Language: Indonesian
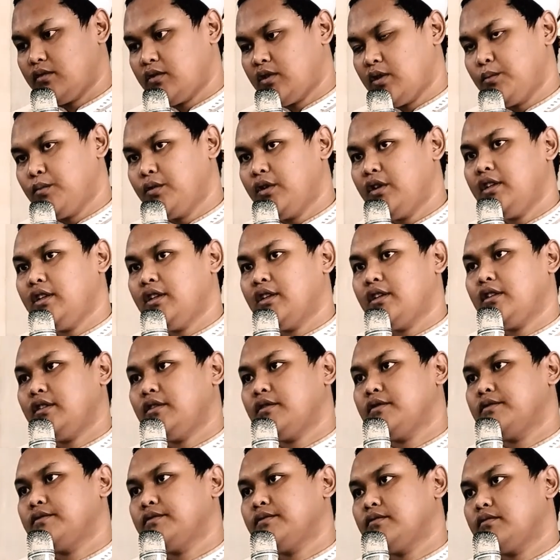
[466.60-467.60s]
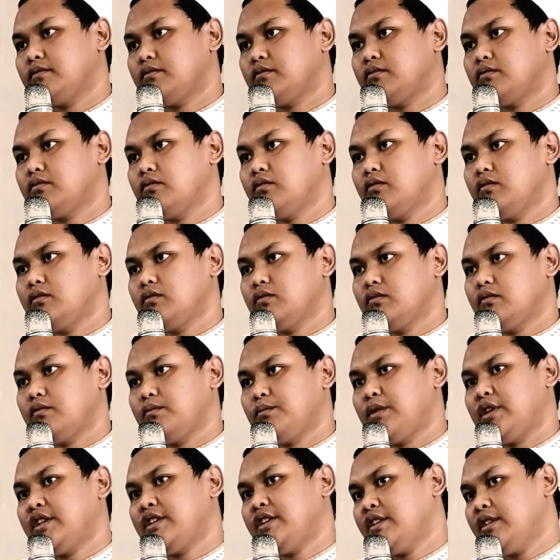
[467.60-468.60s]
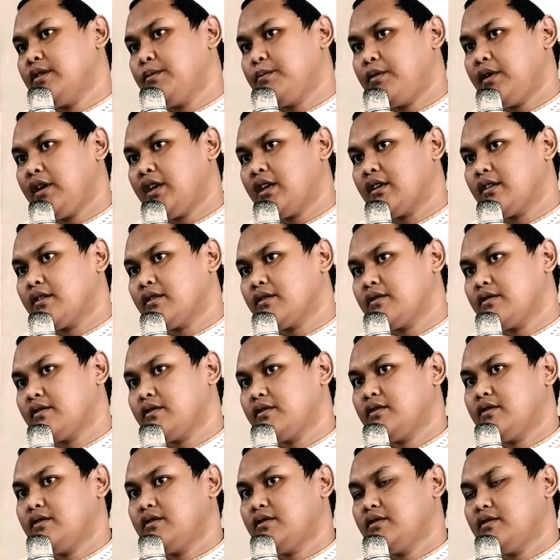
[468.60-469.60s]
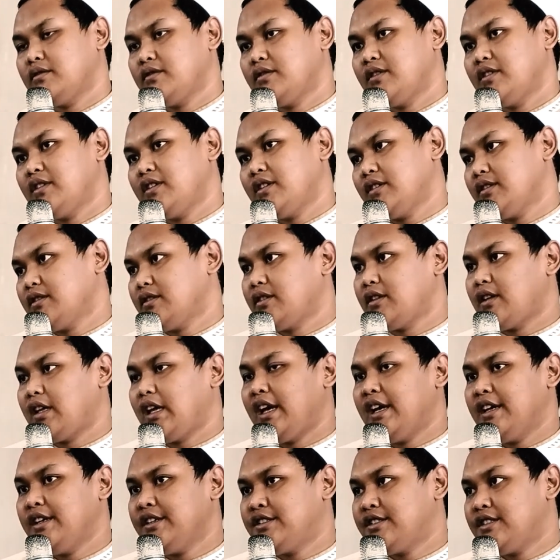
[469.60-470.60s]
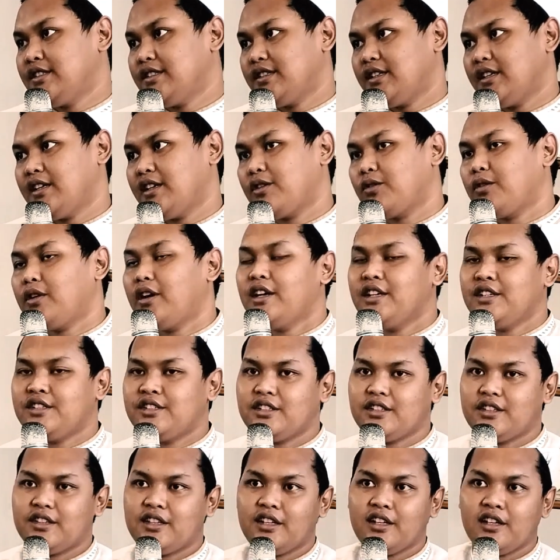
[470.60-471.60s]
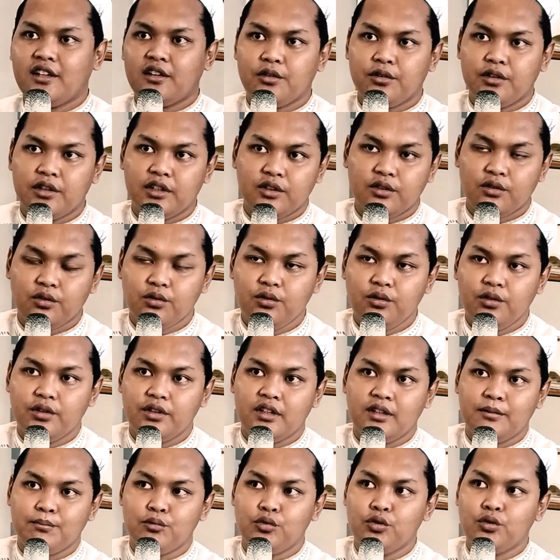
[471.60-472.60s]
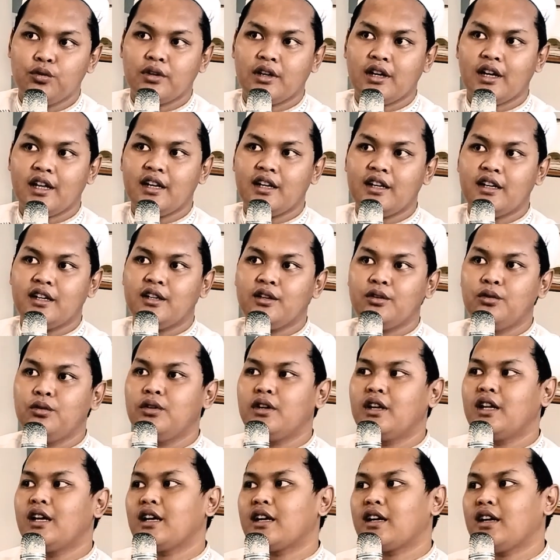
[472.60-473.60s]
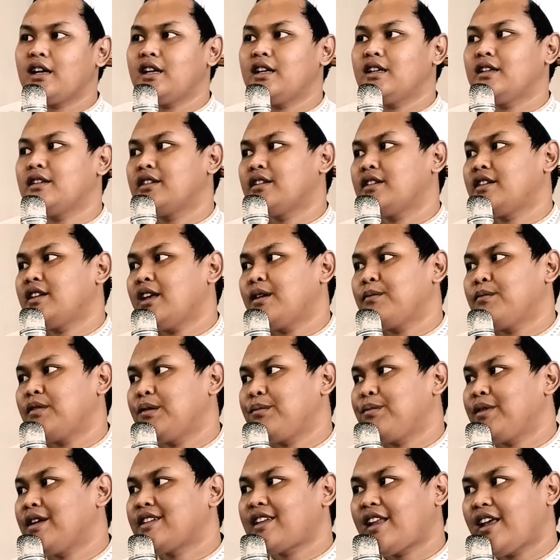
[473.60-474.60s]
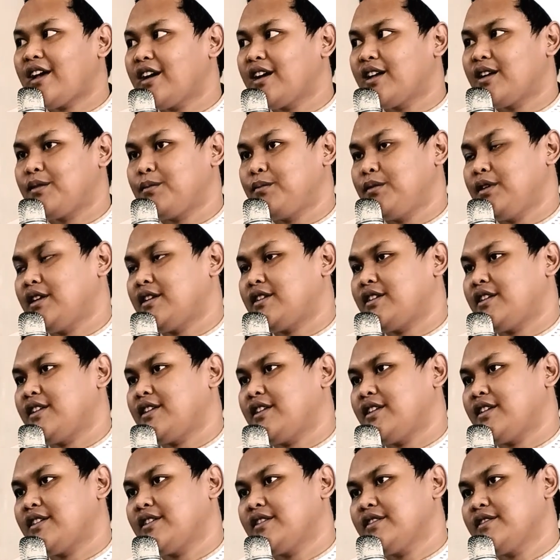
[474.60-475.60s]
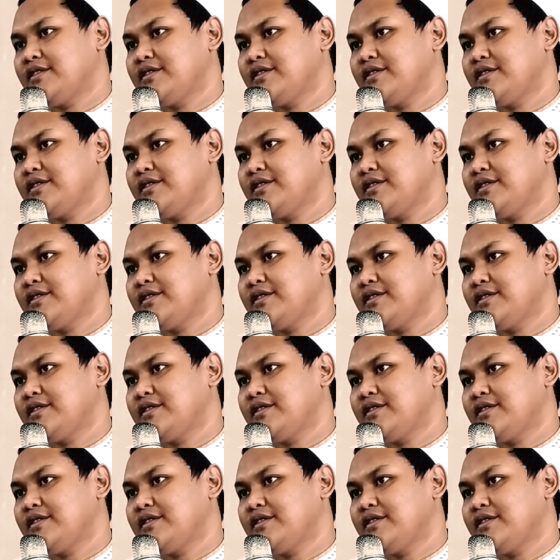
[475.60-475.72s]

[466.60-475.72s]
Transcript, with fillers: Semuanya bahasa Jepang. Aishitero. Aishitero itu bukan digunakan sesama pasangan biasanya.